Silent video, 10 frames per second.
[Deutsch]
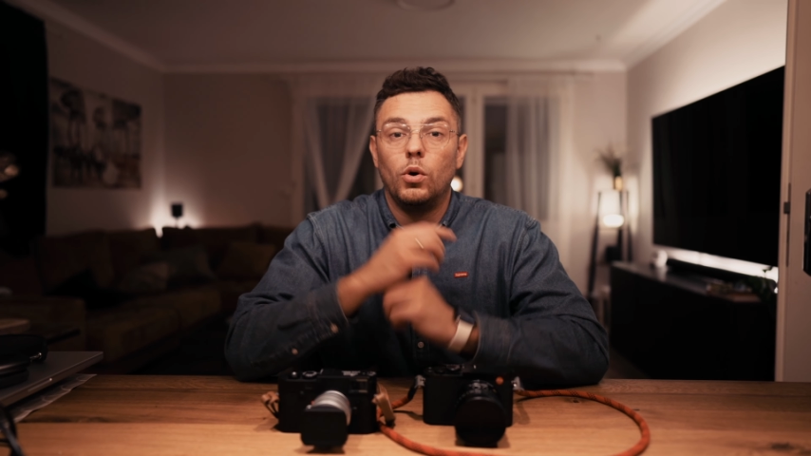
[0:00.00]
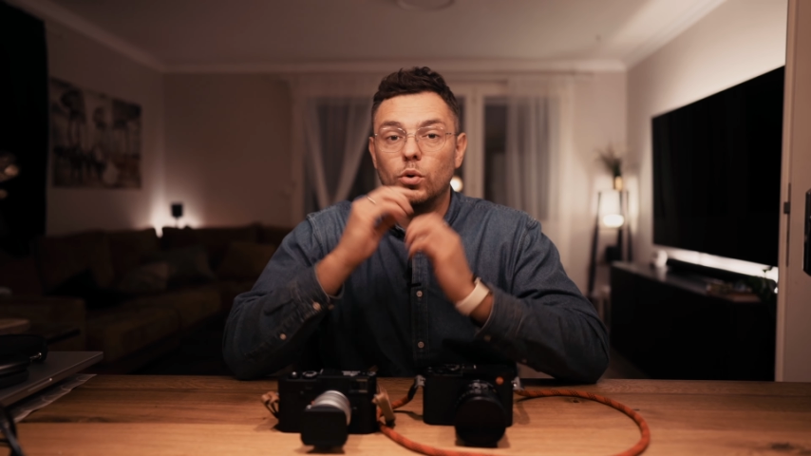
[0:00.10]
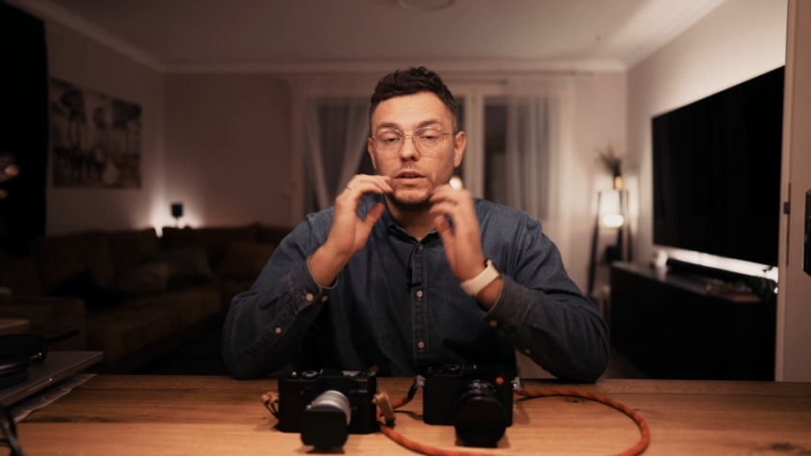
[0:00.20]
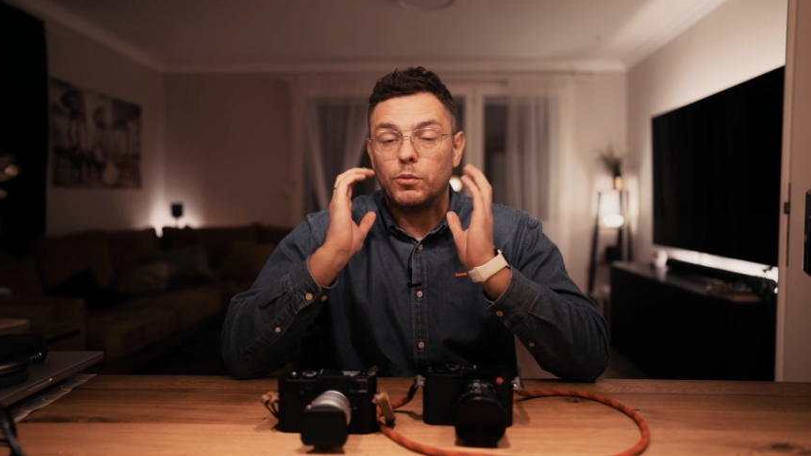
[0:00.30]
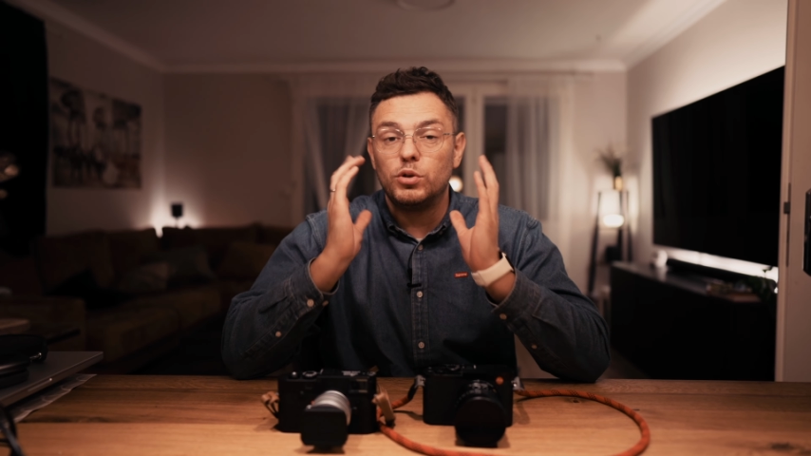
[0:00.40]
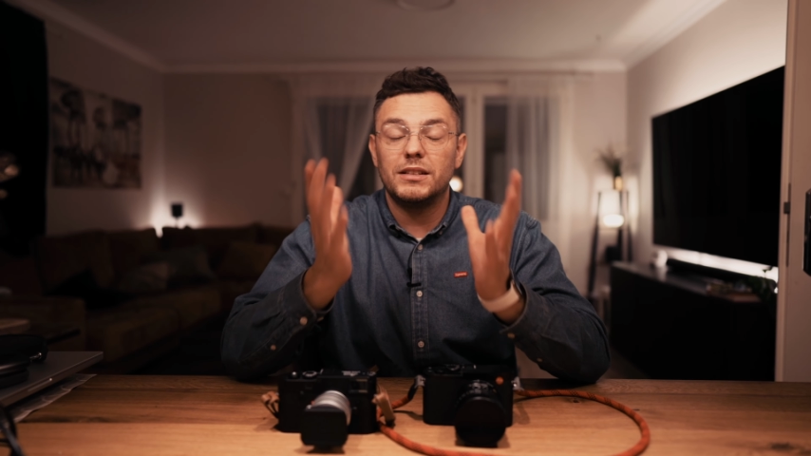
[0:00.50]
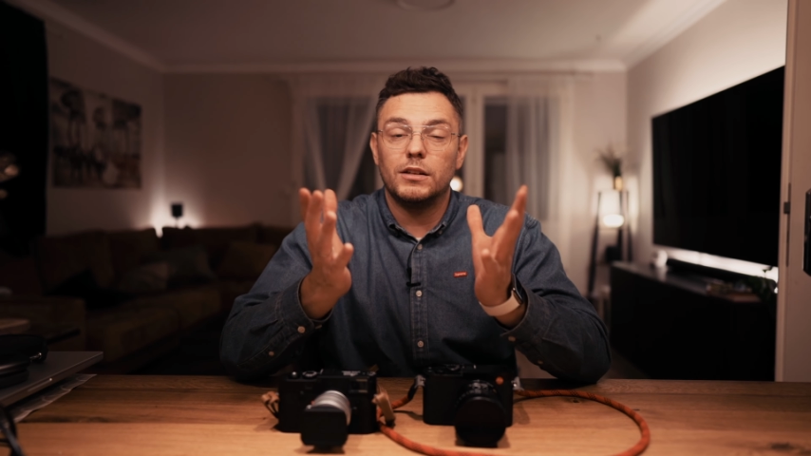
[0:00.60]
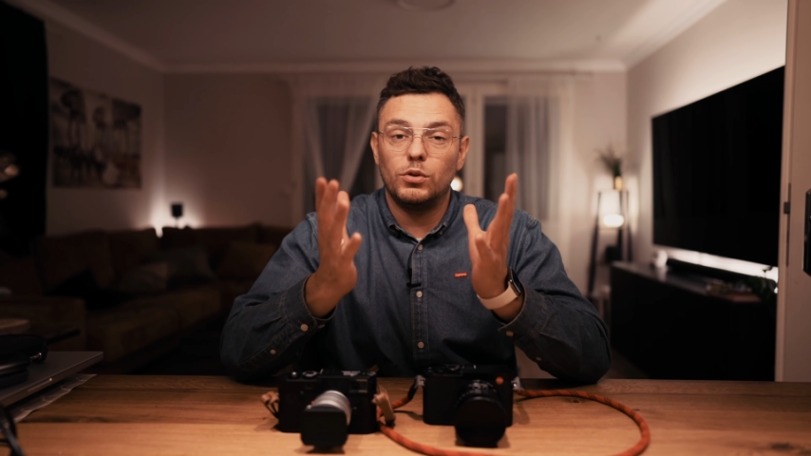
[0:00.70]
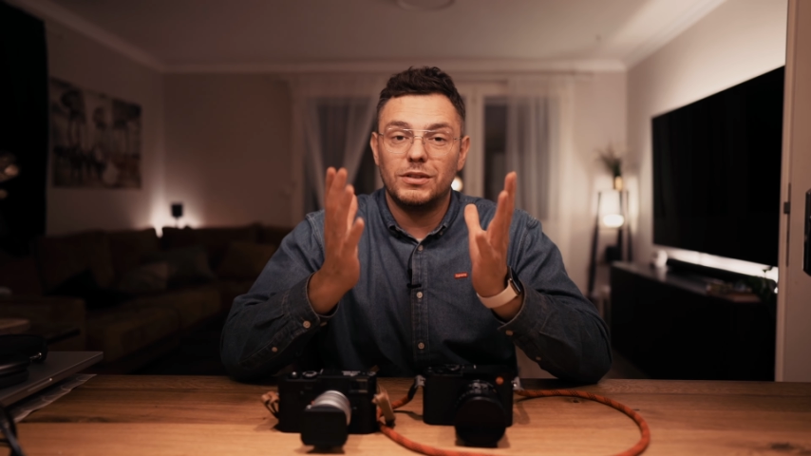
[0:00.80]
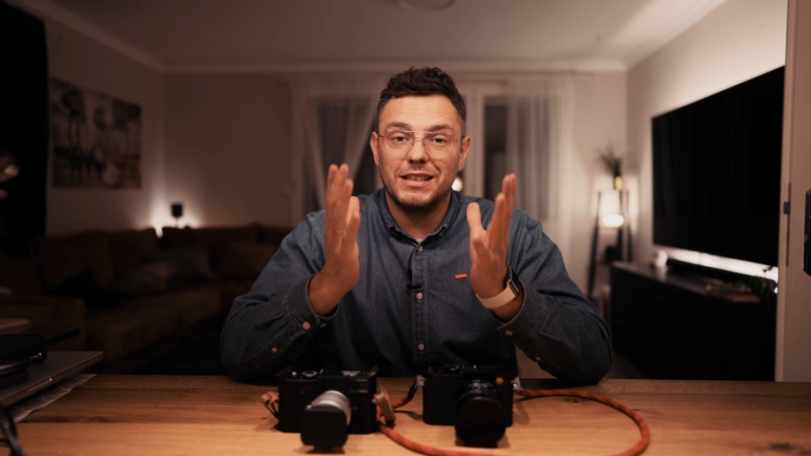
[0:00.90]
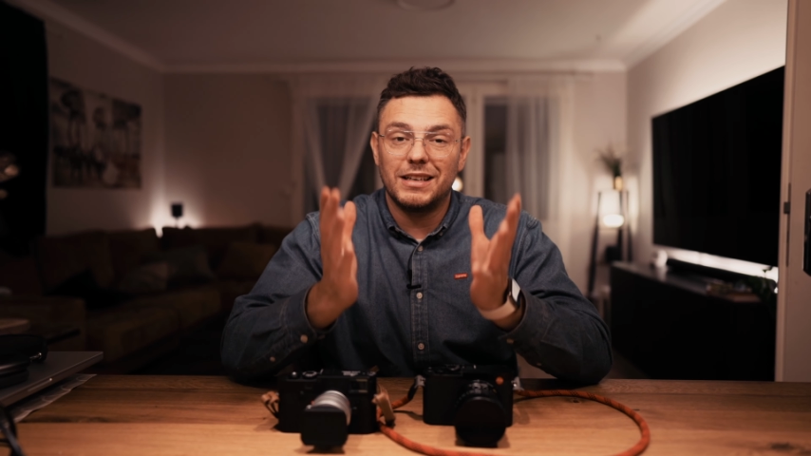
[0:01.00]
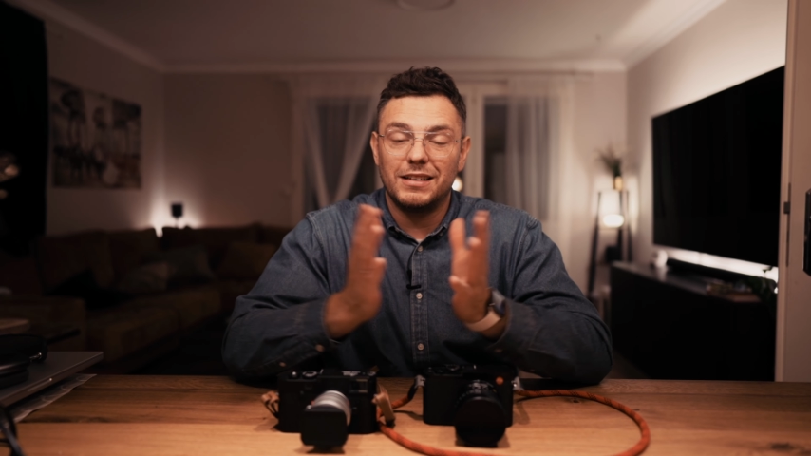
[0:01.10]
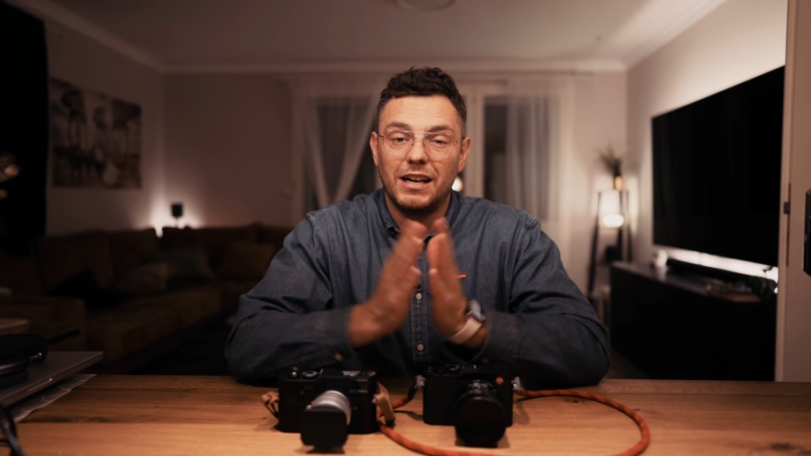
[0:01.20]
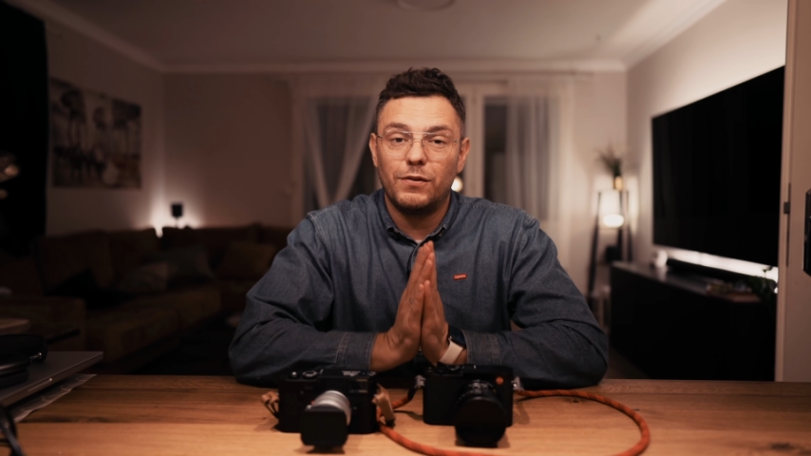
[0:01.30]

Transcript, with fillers: und abonniert natürlich den Kanal,